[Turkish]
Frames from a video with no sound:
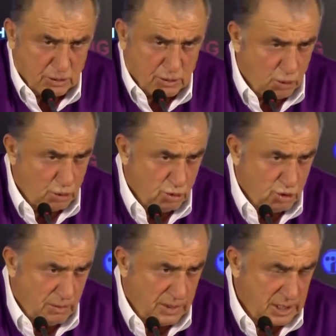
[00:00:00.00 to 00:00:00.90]
Çok uzun
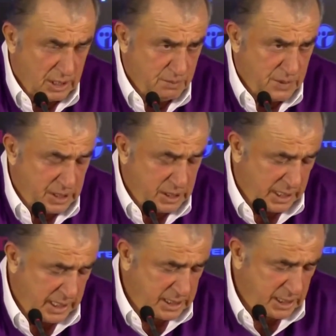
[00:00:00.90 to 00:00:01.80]
zamandan beri
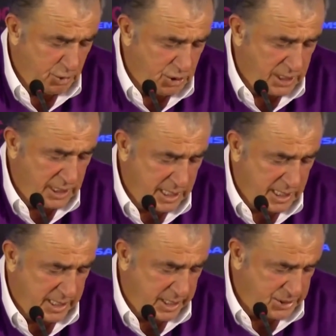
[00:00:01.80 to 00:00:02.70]
hayatla mücadele
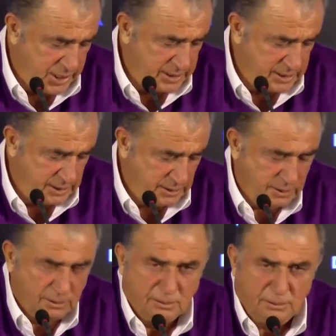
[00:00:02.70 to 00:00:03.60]
ile geçen
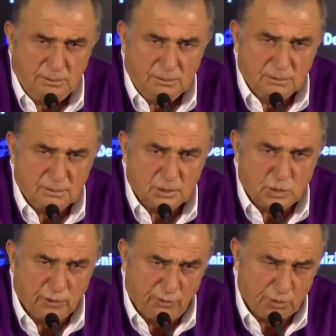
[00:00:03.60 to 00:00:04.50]

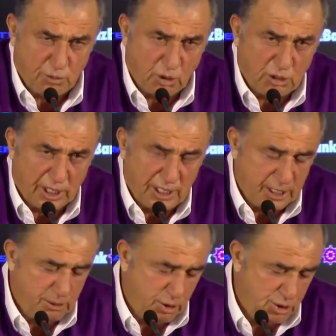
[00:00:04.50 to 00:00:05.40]
tüm futbol
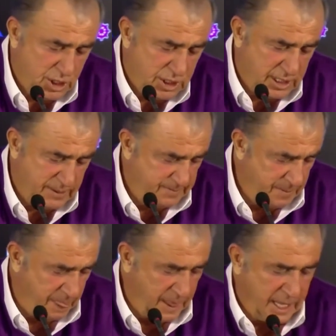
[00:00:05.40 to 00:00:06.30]
kariyeri boyunca da
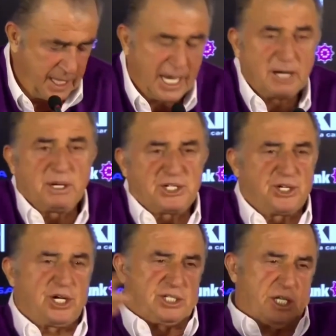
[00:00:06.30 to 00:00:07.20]
her
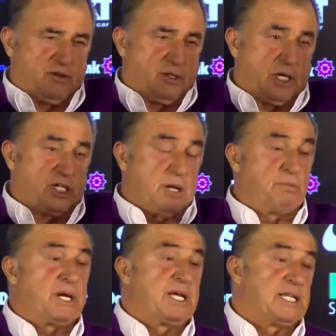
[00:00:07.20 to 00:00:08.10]
maçı
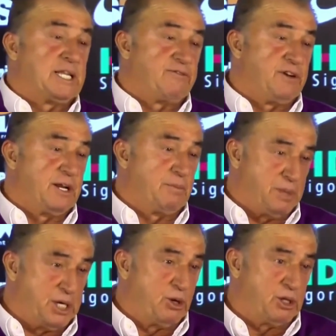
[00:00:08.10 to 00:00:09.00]
kazanmayı
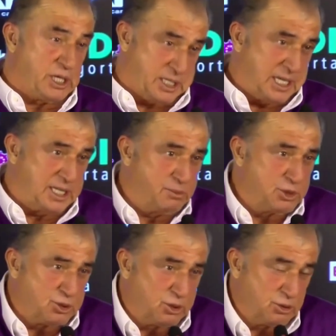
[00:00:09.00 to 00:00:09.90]
hedefleyen biri olarak
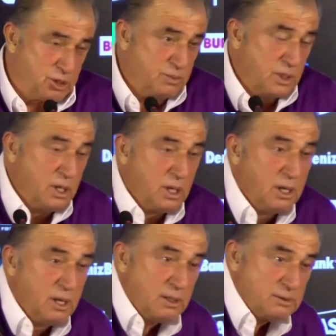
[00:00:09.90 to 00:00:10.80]
kendimi söylüyorum.
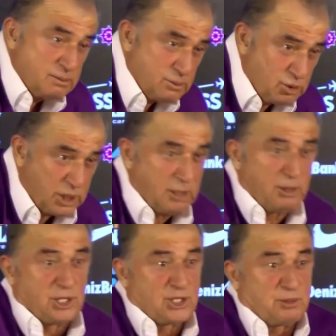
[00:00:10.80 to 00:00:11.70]
Bununla da
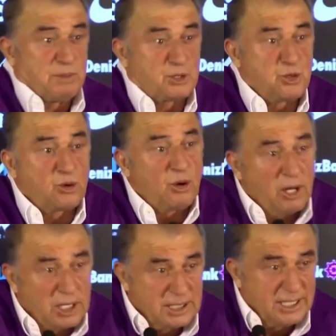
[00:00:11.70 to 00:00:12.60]
başa çıkmak çok
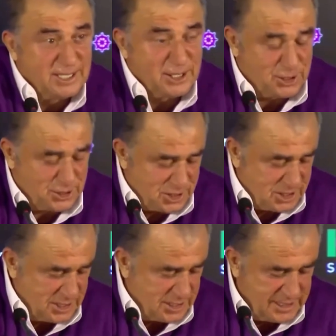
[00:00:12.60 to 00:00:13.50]
kolay değildi açıkçası